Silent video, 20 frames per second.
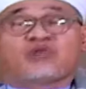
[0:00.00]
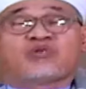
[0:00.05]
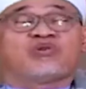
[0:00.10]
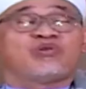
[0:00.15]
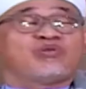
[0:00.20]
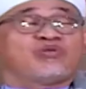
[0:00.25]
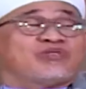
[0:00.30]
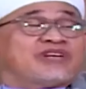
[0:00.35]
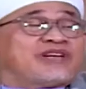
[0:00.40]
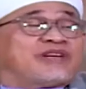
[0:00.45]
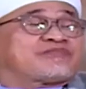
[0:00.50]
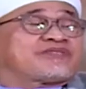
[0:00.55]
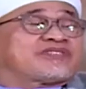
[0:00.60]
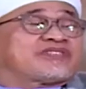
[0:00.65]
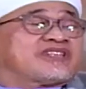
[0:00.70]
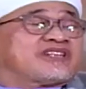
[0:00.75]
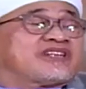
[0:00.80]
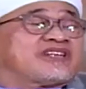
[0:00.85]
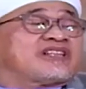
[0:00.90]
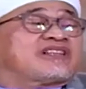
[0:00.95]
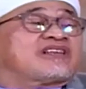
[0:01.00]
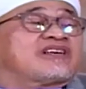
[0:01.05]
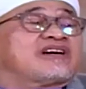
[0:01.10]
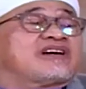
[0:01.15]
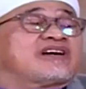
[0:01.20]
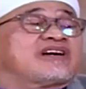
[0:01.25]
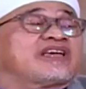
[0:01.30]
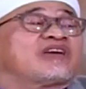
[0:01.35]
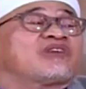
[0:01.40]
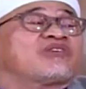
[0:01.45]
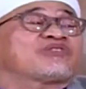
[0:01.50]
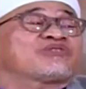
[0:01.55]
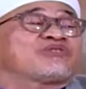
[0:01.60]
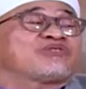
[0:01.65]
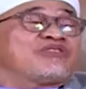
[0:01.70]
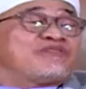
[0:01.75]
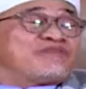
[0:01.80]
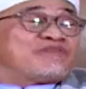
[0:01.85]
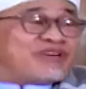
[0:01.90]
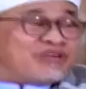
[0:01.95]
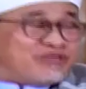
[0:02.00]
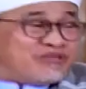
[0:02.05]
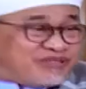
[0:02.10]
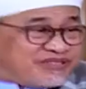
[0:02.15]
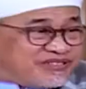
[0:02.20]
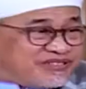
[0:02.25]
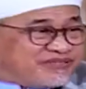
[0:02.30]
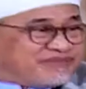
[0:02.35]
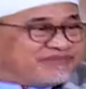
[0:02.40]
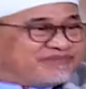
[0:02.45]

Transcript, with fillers: Kullu nafsin dha'iqatul maut